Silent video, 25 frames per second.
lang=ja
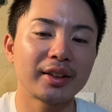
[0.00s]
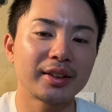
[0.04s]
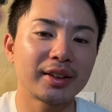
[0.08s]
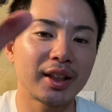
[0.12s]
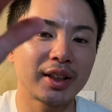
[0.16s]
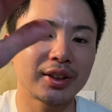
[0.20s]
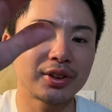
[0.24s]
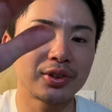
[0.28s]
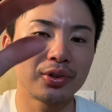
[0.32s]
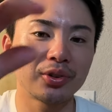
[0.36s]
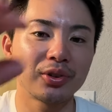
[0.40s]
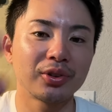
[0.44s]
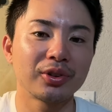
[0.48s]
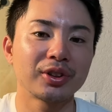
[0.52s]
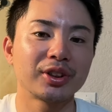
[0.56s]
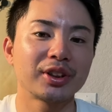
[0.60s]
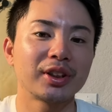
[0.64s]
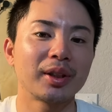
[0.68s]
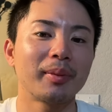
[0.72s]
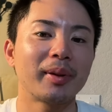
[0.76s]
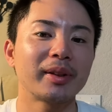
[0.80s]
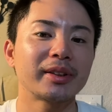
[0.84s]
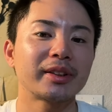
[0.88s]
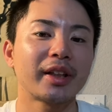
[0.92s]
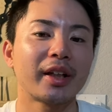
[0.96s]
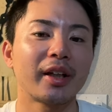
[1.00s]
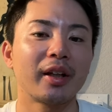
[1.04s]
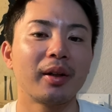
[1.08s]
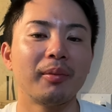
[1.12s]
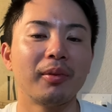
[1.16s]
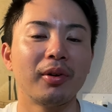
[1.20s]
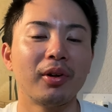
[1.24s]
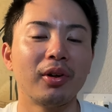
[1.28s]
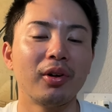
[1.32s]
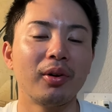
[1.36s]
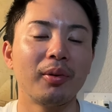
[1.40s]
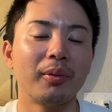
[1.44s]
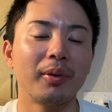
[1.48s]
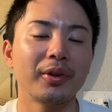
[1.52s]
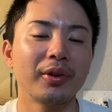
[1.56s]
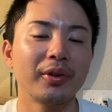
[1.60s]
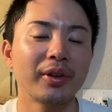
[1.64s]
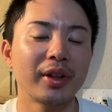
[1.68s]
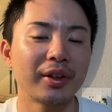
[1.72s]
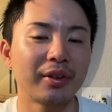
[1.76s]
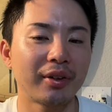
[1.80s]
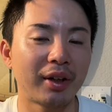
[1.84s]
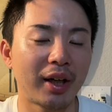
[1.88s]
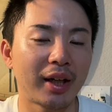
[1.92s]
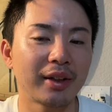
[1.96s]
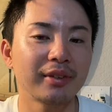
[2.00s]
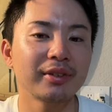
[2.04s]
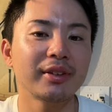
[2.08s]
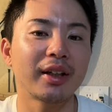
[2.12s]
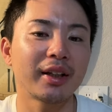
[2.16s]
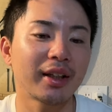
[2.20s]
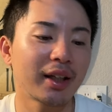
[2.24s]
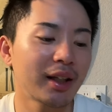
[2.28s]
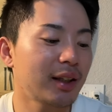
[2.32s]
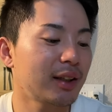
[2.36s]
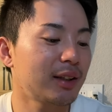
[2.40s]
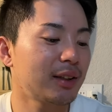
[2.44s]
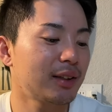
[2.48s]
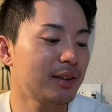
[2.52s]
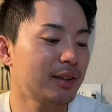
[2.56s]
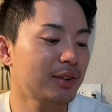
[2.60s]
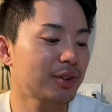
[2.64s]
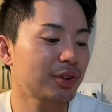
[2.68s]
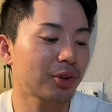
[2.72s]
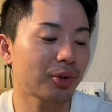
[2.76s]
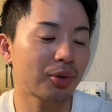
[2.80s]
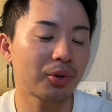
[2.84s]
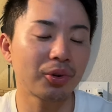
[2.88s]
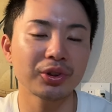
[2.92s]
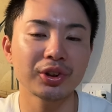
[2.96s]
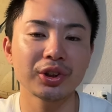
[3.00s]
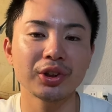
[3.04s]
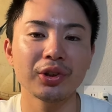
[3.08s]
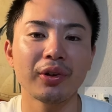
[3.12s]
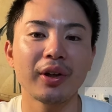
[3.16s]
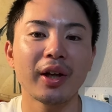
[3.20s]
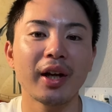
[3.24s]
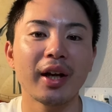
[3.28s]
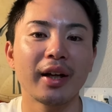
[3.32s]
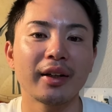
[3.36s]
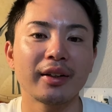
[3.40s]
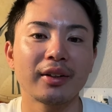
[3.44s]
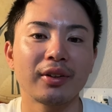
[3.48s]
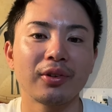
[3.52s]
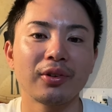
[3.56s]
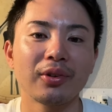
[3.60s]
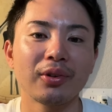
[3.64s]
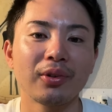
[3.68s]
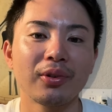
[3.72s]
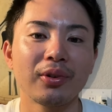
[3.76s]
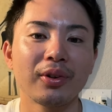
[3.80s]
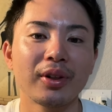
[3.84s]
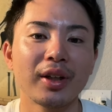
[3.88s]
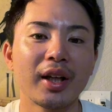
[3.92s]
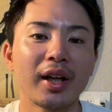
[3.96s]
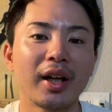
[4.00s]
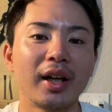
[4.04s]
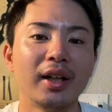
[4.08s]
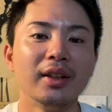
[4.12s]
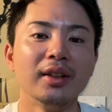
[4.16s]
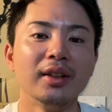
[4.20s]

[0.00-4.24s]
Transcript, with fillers: 成長してましたけども、4年の春かな、うん、ちょっと腰の怪我っていうところで、